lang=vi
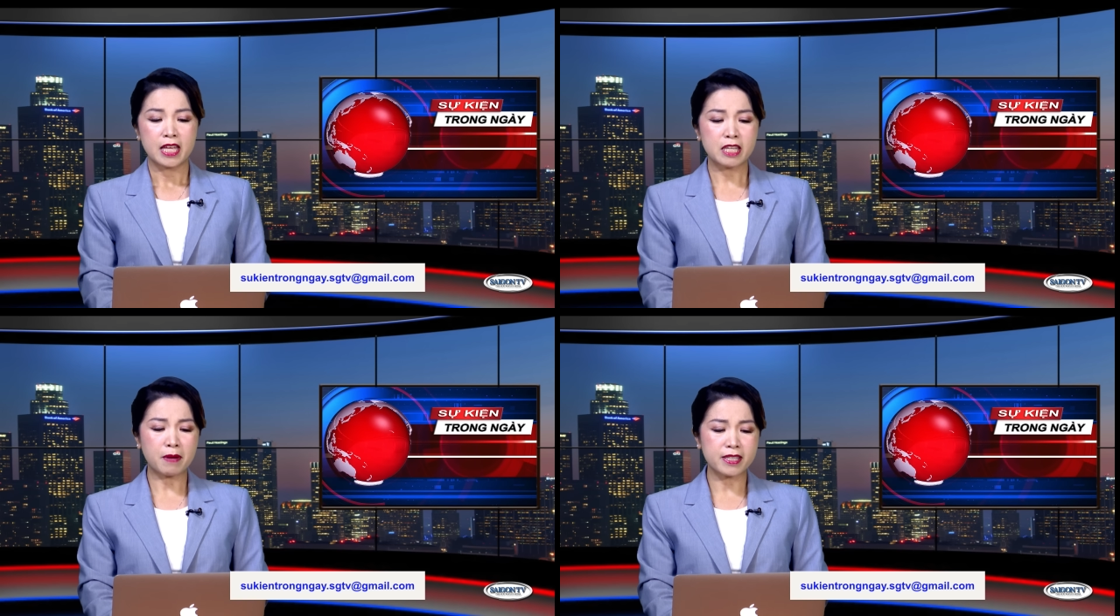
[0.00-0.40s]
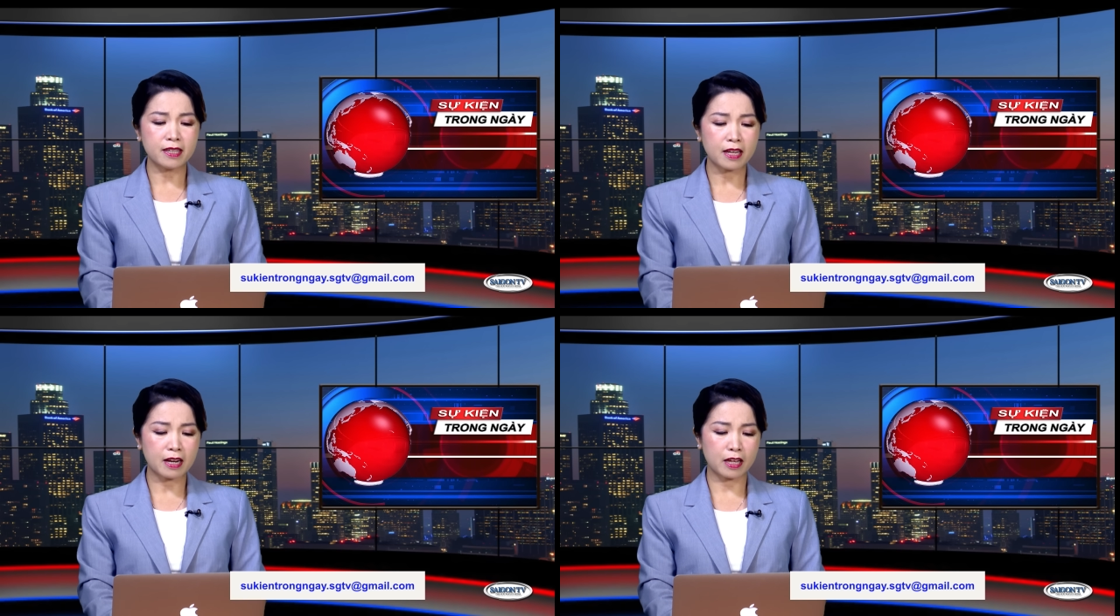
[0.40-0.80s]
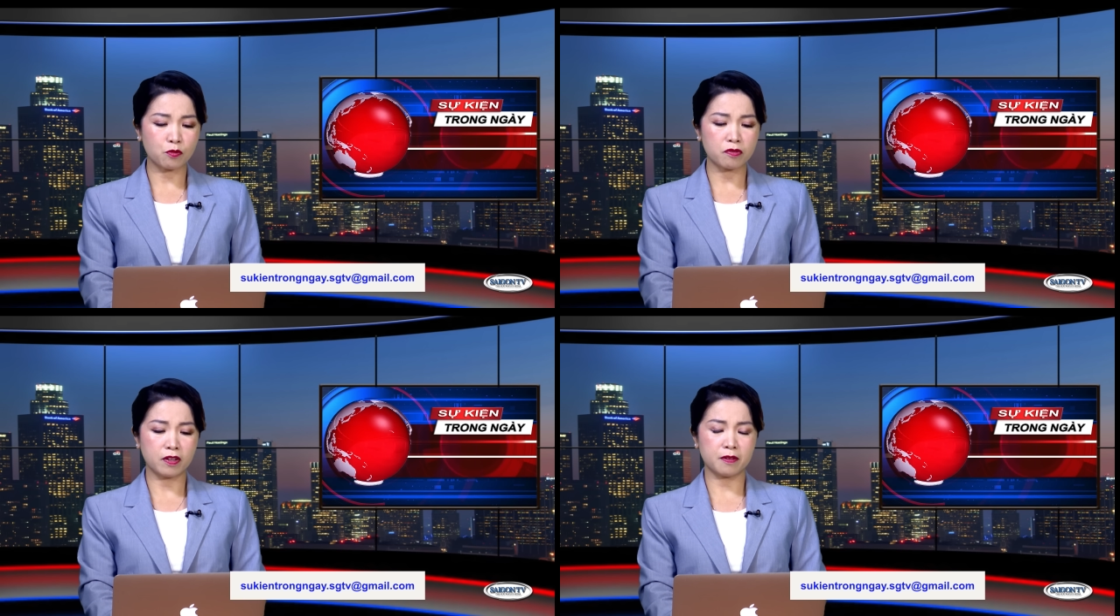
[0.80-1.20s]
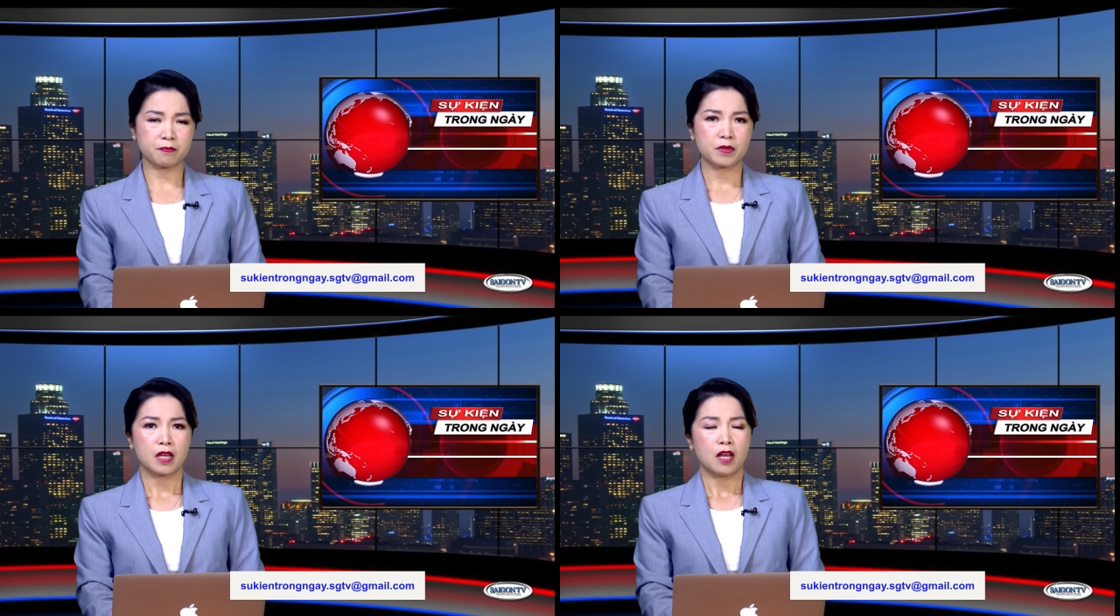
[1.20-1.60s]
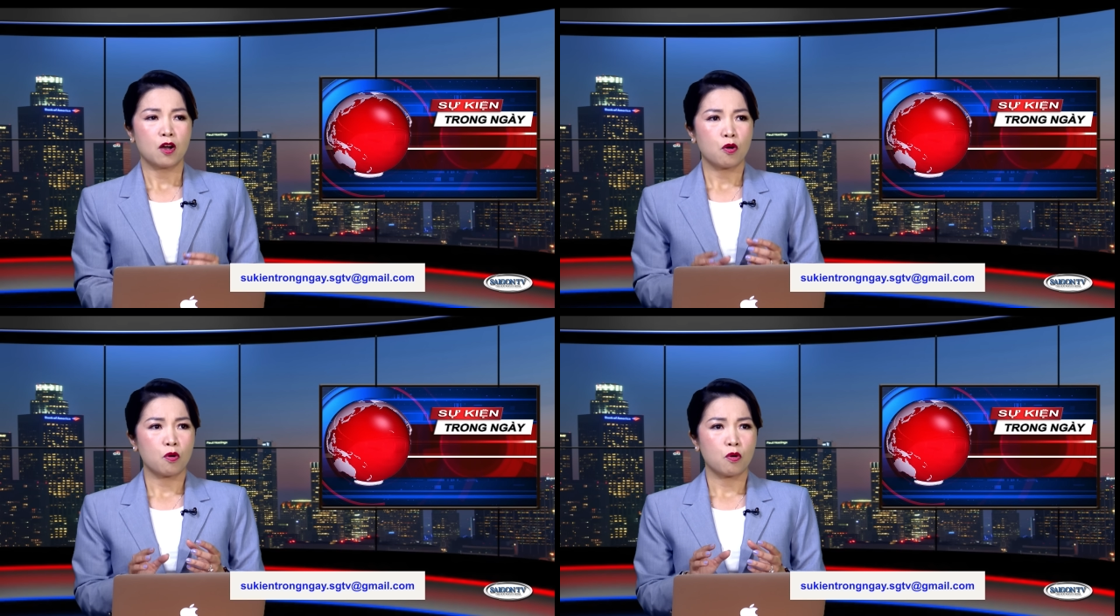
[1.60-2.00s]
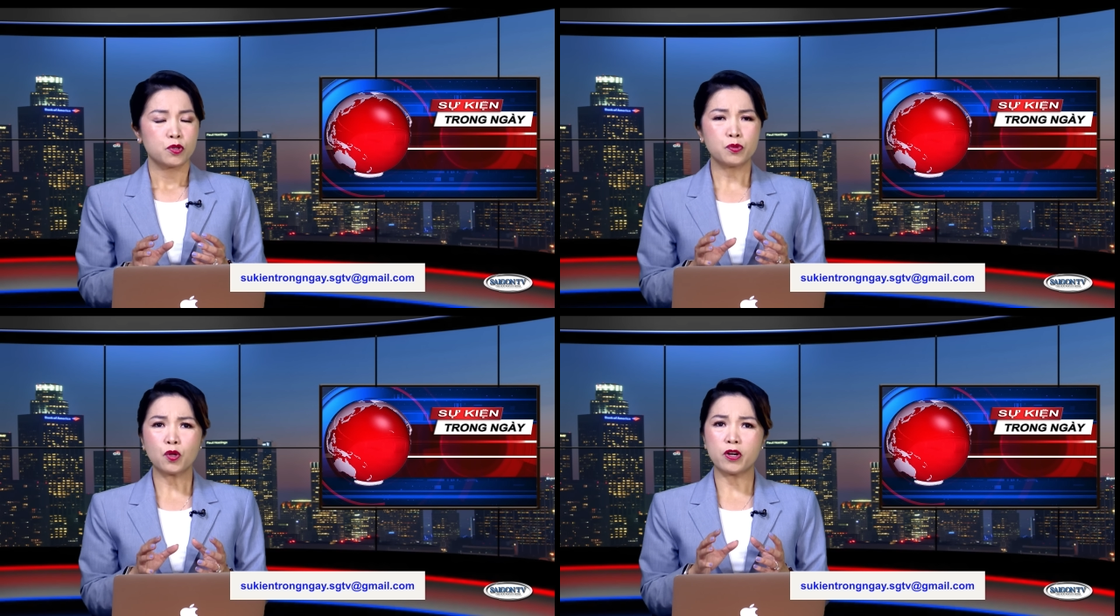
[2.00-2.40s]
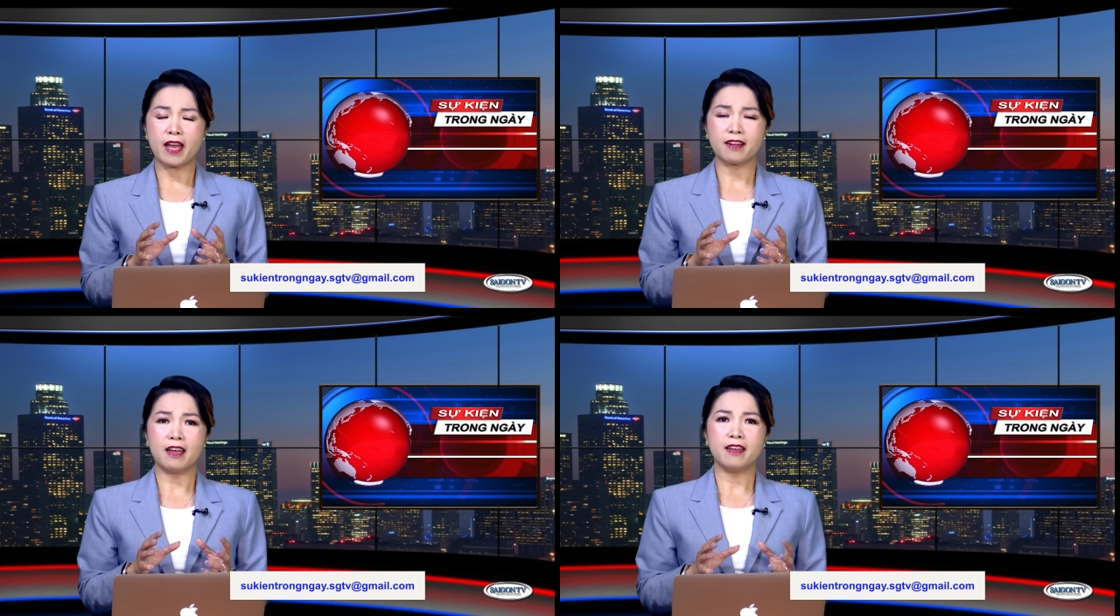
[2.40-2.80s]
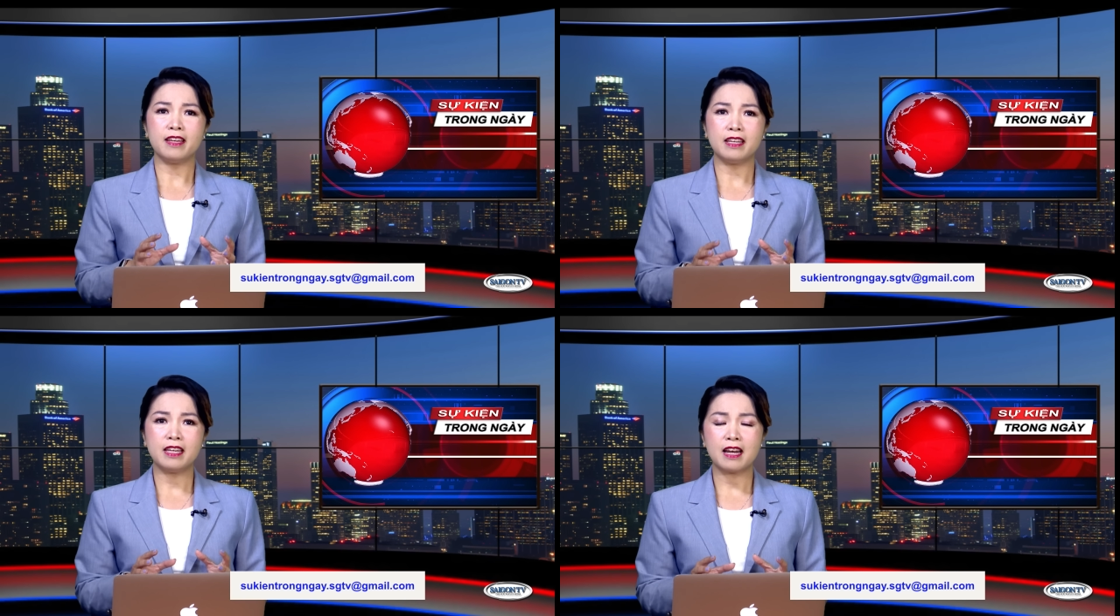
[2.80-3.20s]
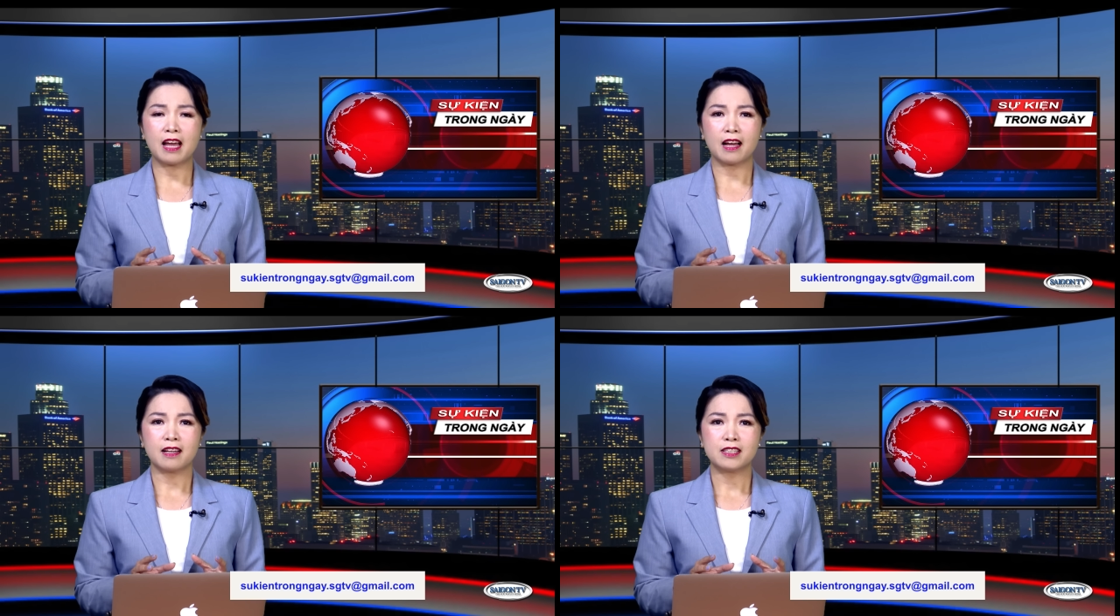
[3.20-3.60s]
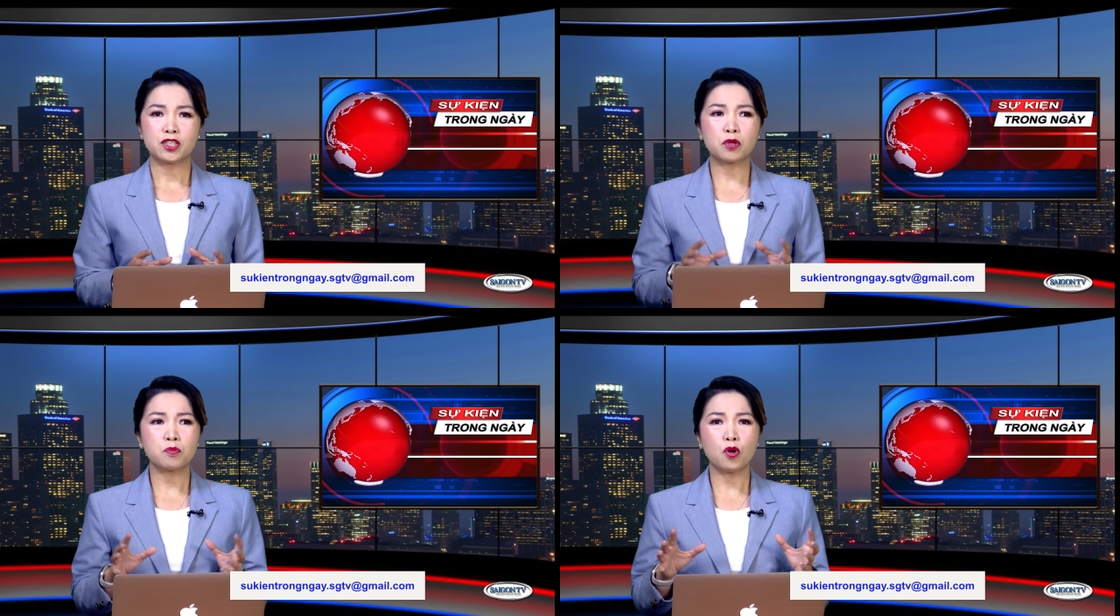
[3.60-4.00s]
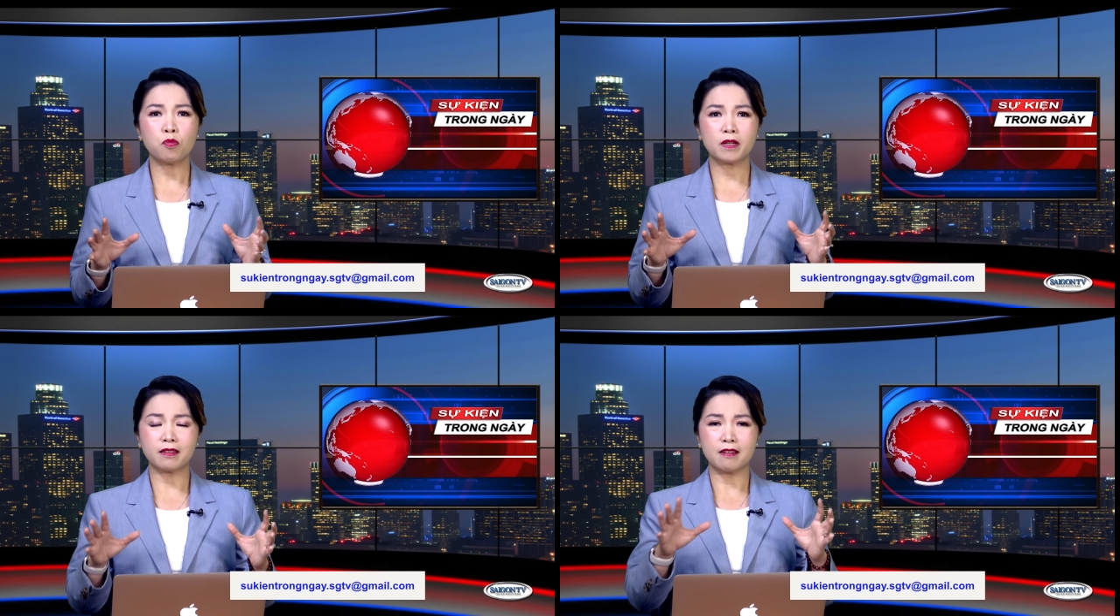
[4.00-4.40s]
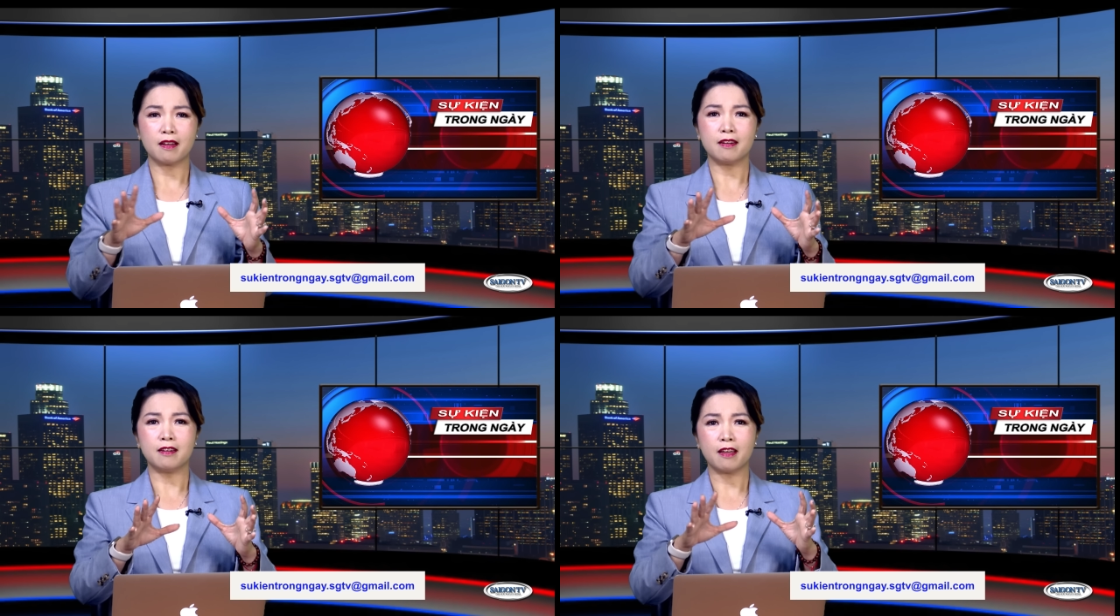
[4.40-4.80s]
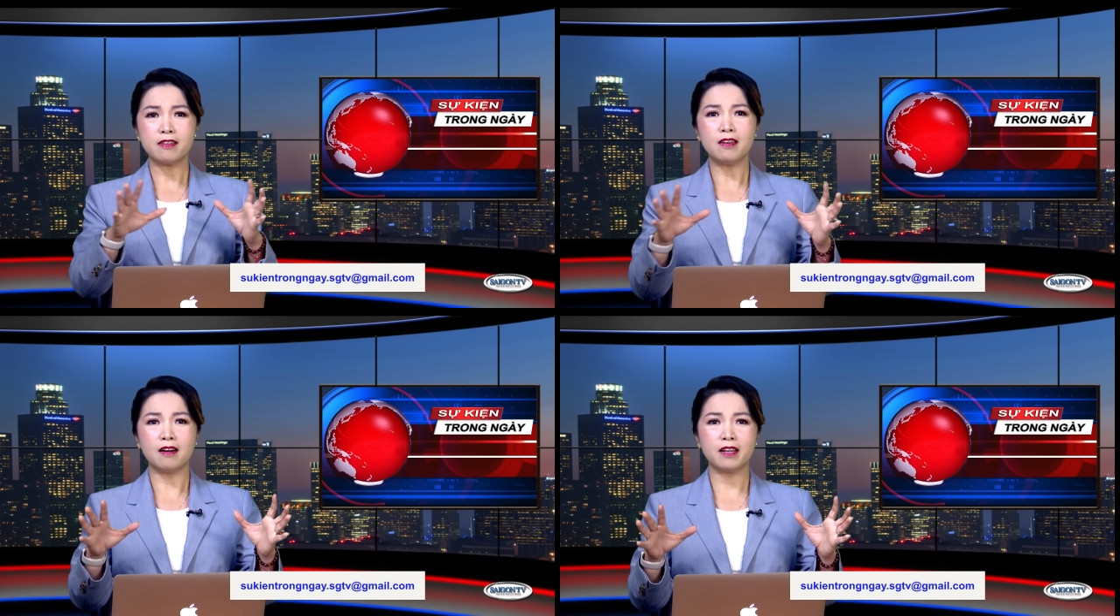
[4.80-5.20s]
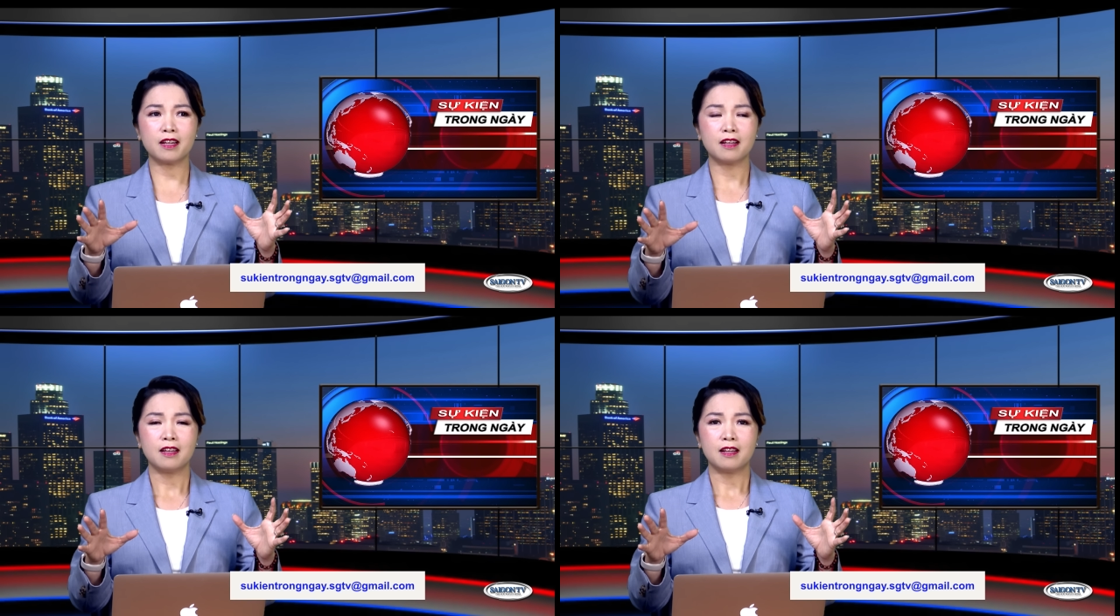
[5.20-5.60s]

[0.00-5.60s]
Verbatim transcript: Nhưng mà như thế này quý vị, chúng tôi đang để ý là trong lúc cái tình hình thế giới đó